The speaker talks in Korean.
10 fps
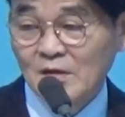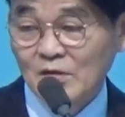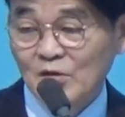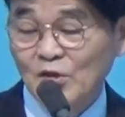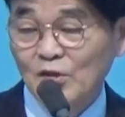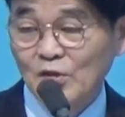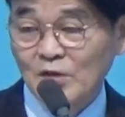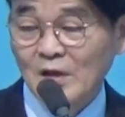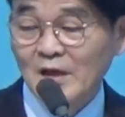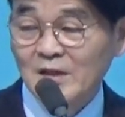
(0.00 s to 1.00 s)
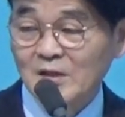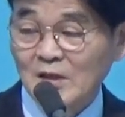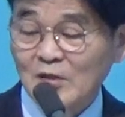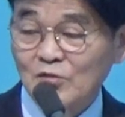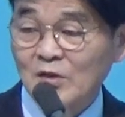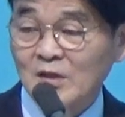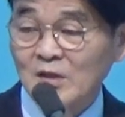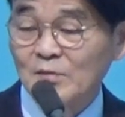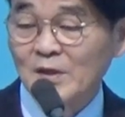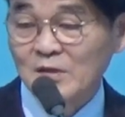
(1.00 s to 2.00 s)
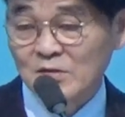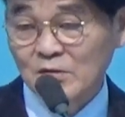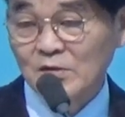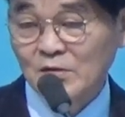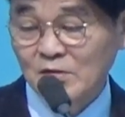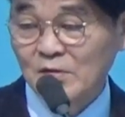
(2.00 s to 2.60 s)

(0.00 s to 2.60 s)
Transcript: 너 나 나도 나한테 할말 있어.